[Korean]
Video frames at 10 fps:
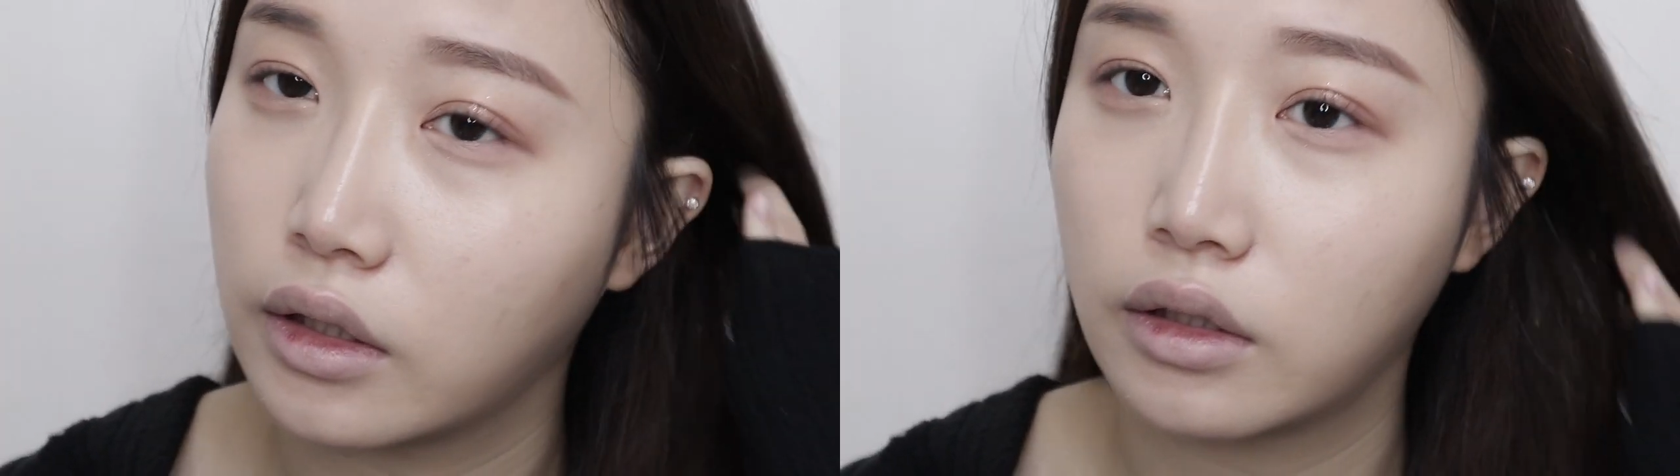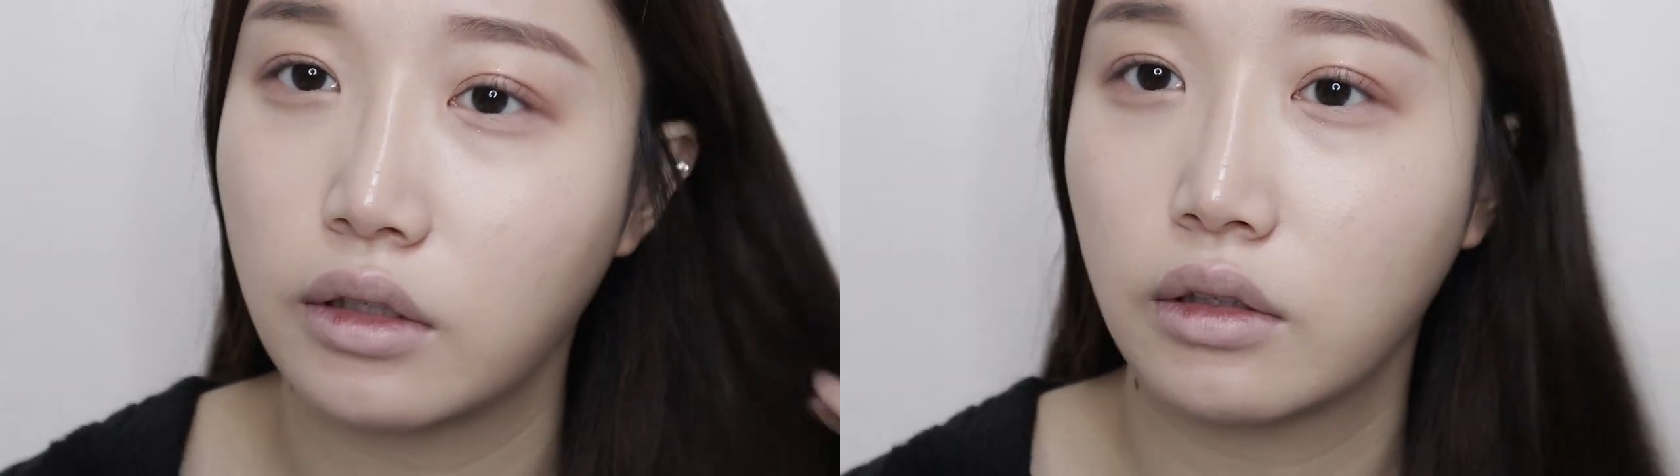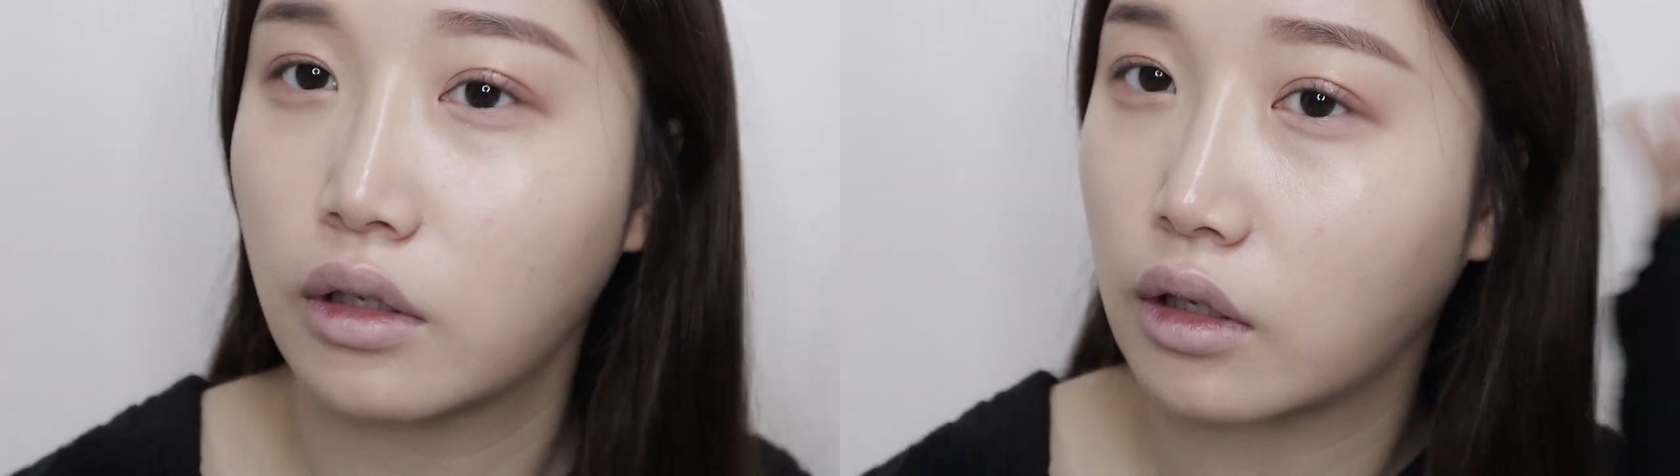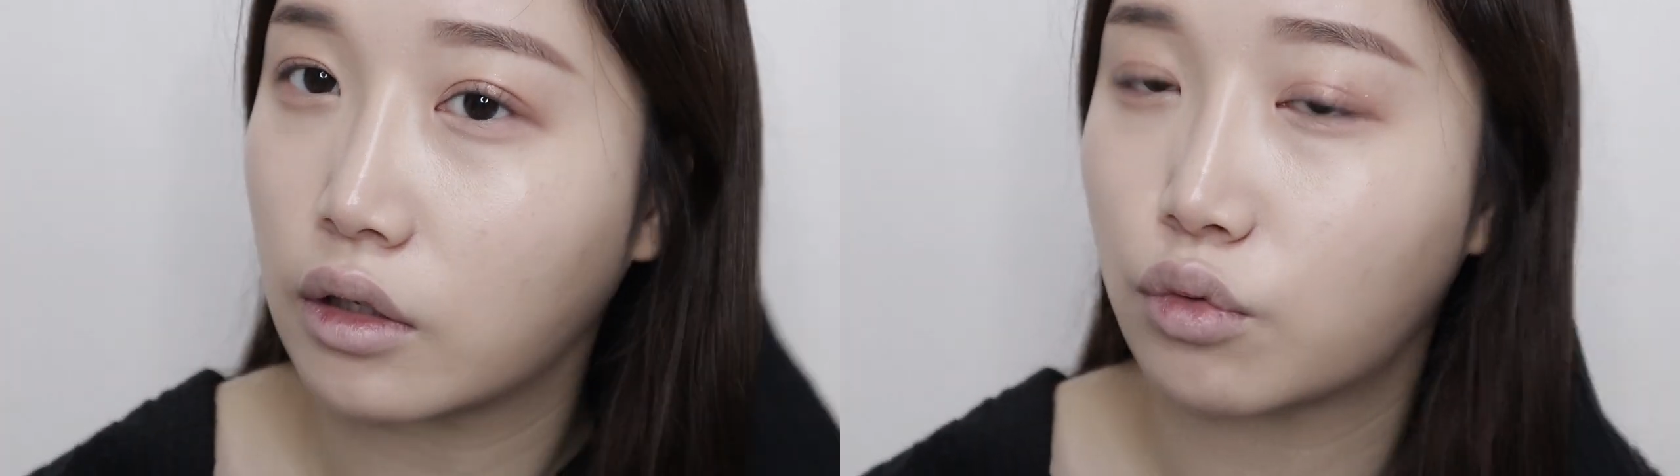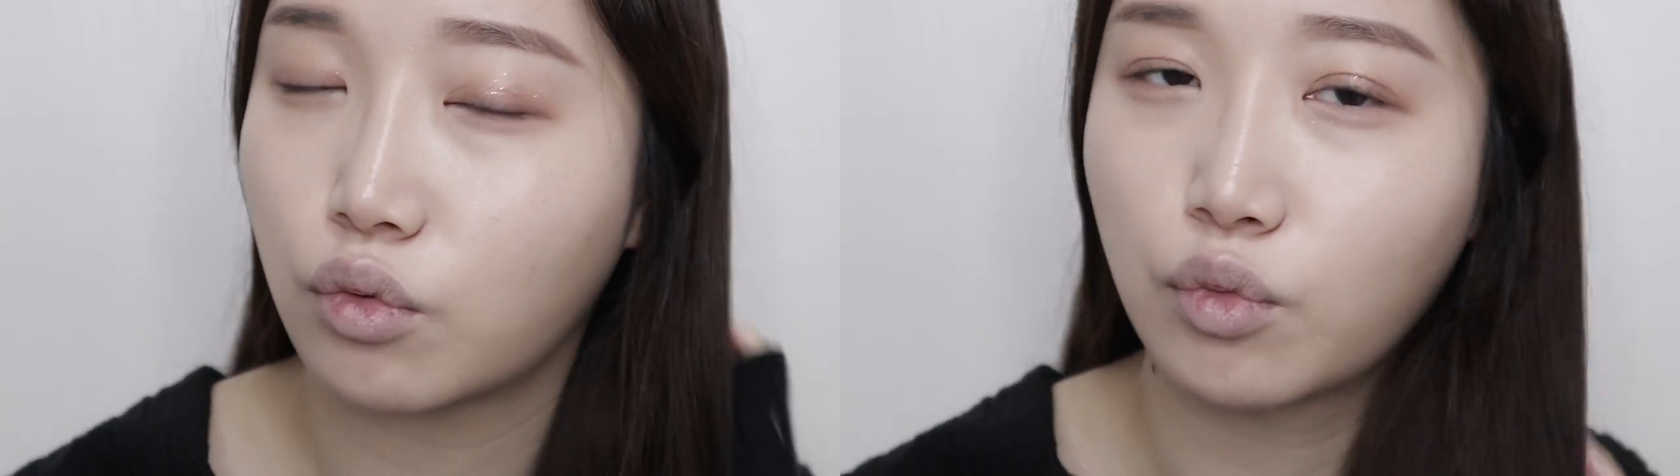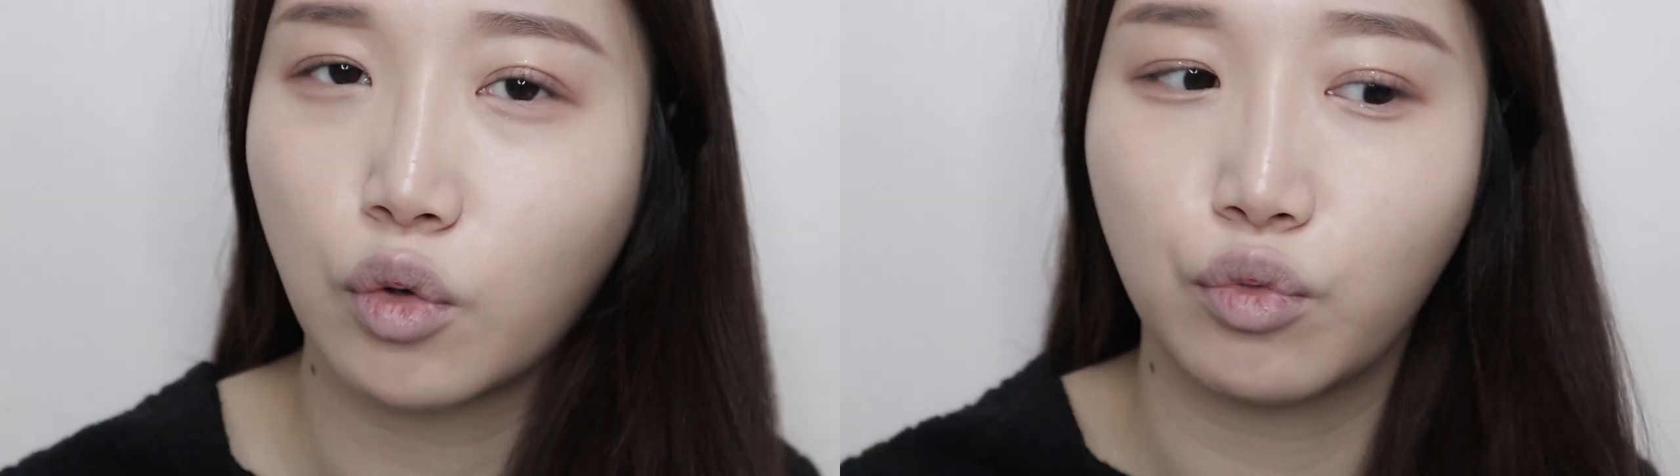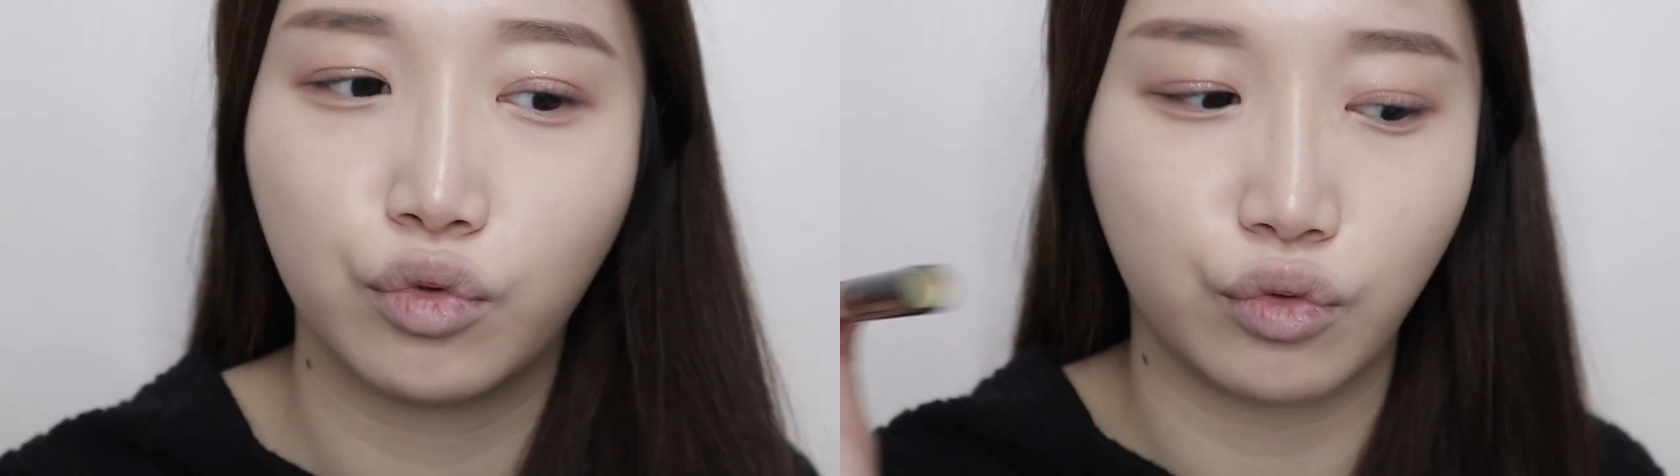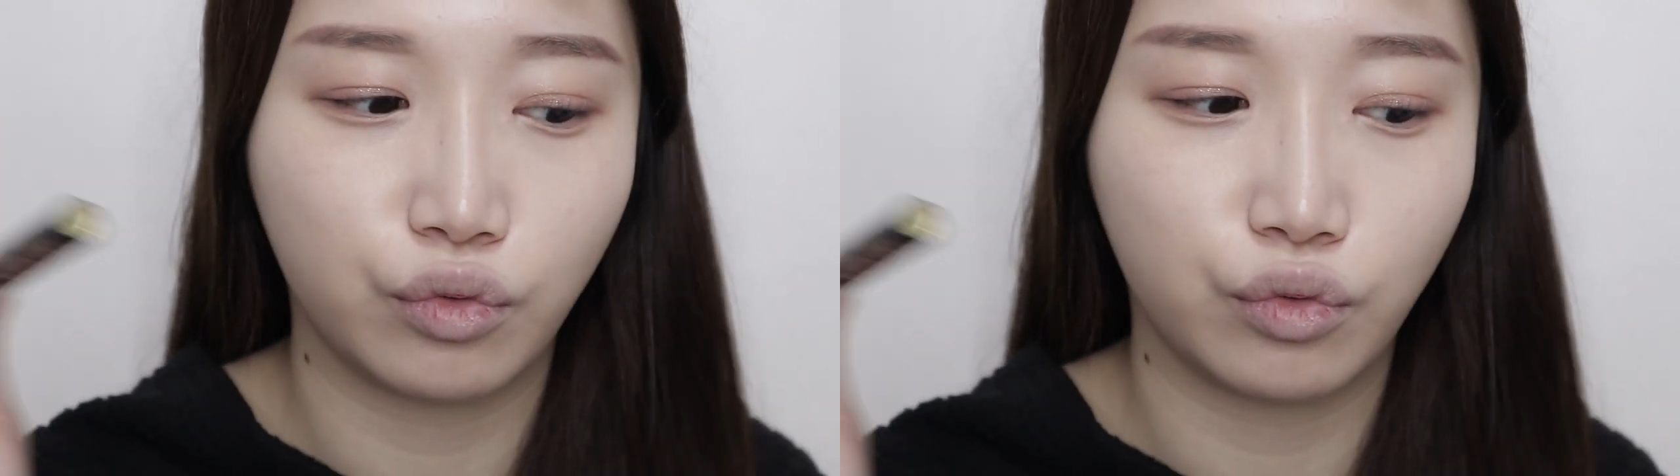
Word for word: 애들인데 좀 너무